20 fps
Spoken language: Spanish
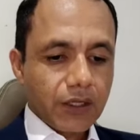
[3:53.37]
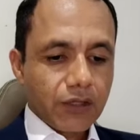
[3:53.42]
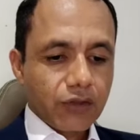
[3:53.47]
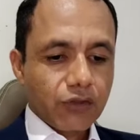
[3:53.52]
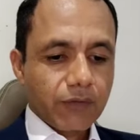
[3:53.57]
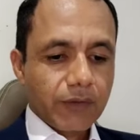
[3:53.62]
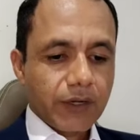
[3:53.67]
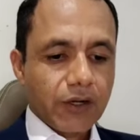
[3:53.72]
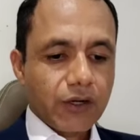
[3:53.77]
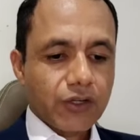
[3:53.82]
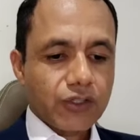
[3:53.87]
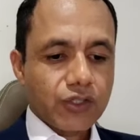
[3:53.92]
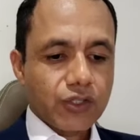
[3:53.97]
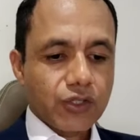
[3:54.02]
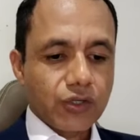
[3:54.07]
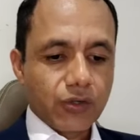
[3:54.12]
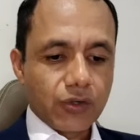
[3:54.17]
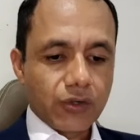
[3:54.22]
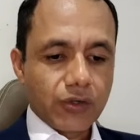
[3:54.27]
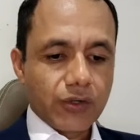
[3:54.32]
Número
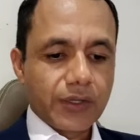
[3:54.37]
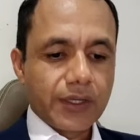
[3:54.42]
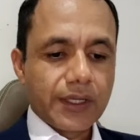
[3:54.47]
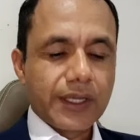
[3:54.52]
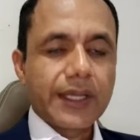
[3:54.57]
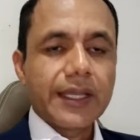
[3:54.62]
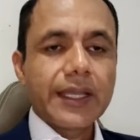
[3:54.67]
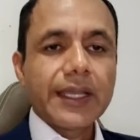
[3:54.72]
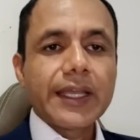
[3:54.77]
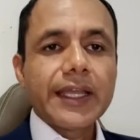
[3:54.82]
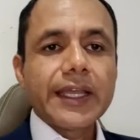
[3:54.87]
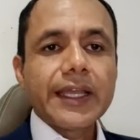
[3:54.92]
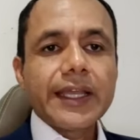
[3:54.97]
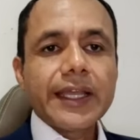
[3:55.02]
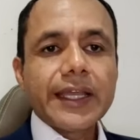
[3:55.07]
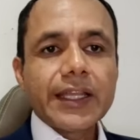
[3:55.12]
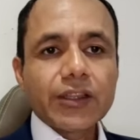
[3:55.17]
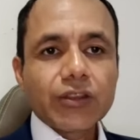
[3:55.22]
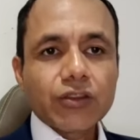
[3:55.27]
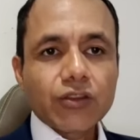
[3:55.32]
8.
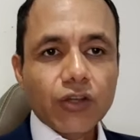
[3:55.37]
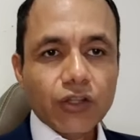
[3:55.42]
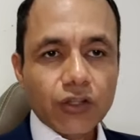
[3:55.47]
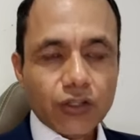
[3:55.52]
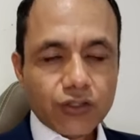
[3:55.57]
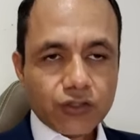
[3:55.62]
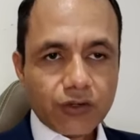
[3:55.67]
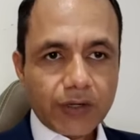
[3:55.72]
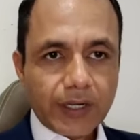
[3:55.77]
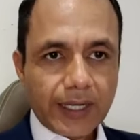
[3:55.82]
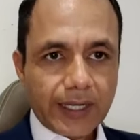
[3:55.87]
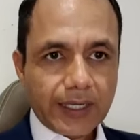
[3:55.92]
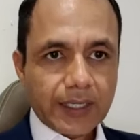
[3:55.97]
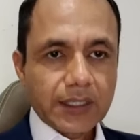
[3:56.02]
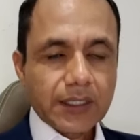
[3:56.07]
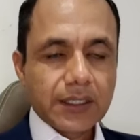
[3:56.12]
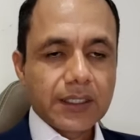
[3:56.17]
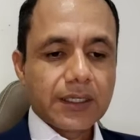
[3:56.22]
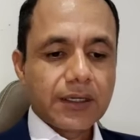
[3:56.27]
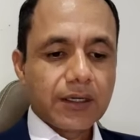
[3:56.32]
Todo solar
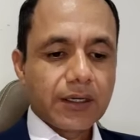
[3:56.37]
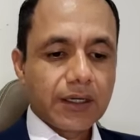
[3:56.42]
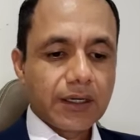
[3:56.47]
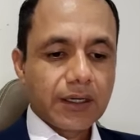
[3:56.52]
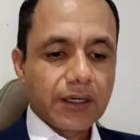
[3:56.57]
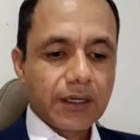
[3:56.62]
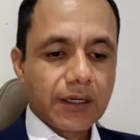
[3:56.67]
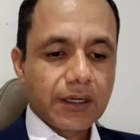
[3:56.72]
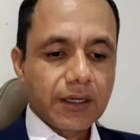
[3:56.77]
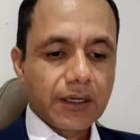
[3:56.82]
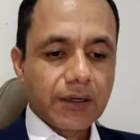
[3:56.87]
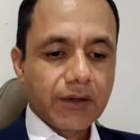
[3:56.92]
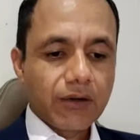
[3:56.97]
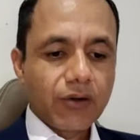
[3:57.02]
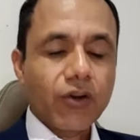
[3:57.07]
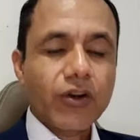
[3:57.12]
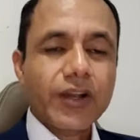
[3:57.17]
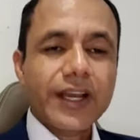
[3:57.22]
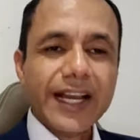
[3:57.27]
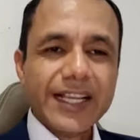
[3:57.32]

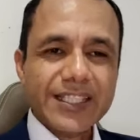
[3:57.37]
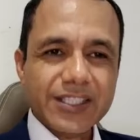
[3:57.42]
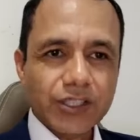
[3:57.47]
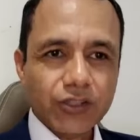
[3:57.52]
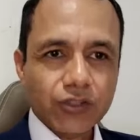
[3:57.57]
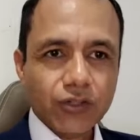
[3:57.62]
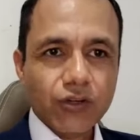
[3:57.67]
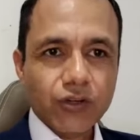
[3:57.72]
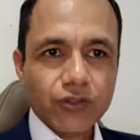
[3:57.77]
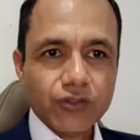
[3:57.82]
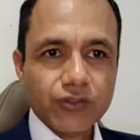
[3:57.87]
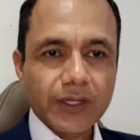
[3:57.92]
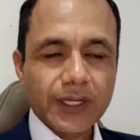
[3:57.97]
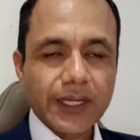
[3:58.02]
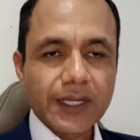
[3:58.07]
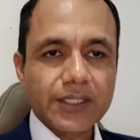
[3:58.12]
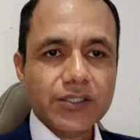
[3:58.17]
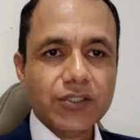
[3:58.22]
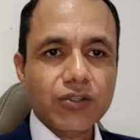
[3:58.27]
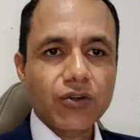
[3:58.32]
o casi todos los
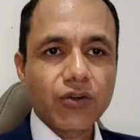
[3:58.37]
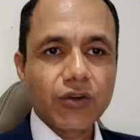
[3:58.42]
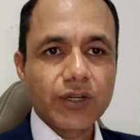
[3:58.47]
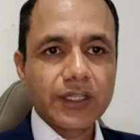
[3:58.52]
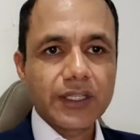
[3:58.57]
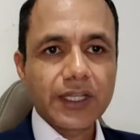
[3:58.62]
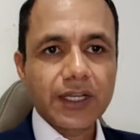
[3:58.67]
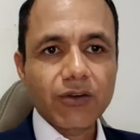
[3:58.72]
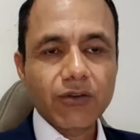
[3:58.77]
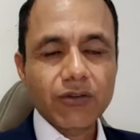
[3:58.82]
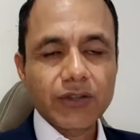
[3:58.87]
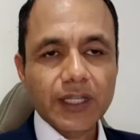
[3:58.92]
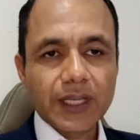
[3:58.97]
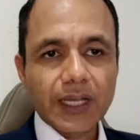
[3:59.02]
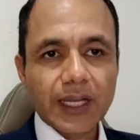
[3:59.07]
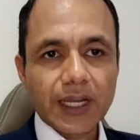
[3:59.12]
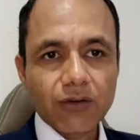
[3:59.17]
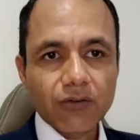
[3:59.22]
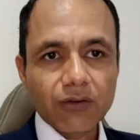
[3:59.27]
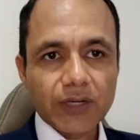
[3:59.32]
solares colindan con
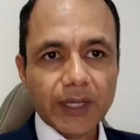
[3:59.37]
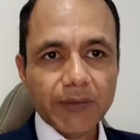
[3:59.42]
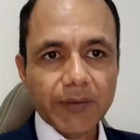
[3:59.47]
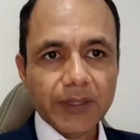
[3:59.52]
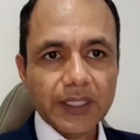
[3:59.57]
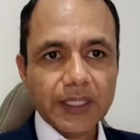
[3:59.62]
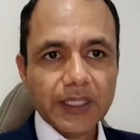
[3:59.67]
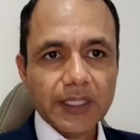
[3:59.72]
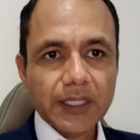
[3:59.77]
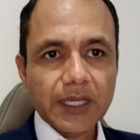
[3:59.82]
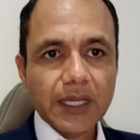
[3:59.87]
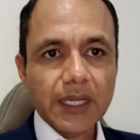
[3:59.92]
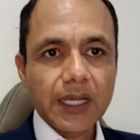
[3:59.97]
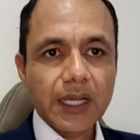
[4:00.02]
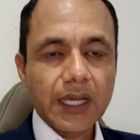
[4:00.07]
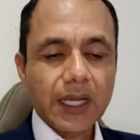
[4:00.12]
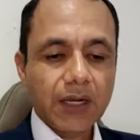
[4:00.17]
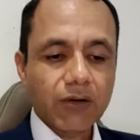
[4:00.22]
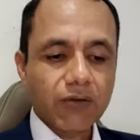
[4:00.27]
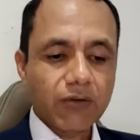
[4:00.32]
alguna avenida,
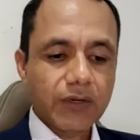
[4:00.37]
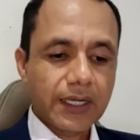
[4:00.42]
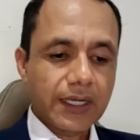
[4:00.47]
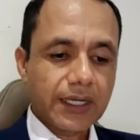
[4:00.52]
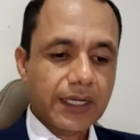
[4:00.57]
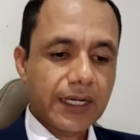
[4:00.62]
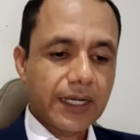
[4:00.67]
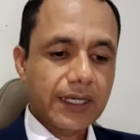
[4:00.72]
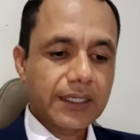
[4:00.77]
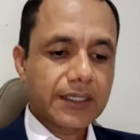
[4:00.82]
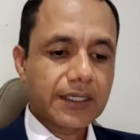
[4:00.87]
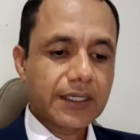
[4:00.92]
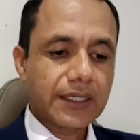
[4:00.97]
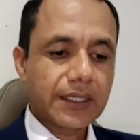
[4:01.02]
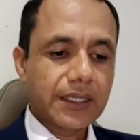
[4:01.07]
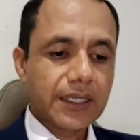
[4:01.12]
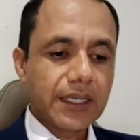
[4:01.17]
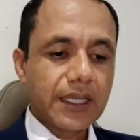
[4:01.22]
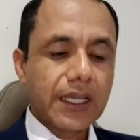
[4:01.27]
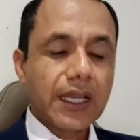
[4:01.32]
alguna calle,
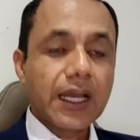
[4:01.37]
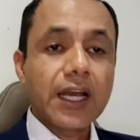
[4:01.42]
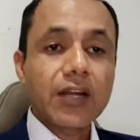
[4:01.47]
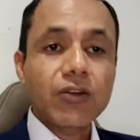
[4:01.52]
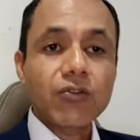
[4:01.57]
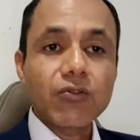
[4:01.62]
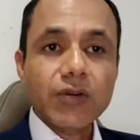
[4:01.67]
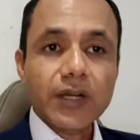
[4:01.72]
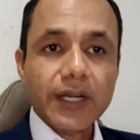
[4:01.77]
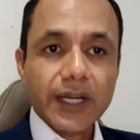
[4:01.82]
algún